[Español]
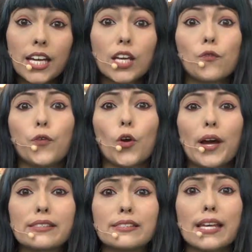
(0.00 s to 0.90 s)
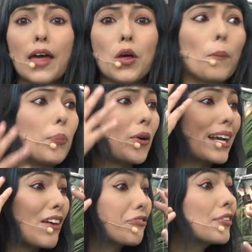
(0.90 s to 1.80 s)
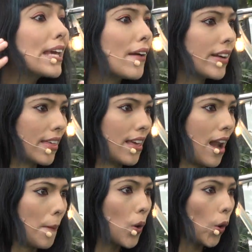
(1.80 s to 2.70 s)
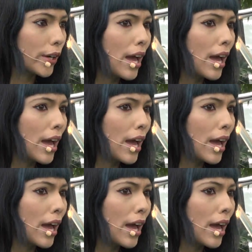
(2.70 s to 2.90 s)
influenciado por la fiebre del amor,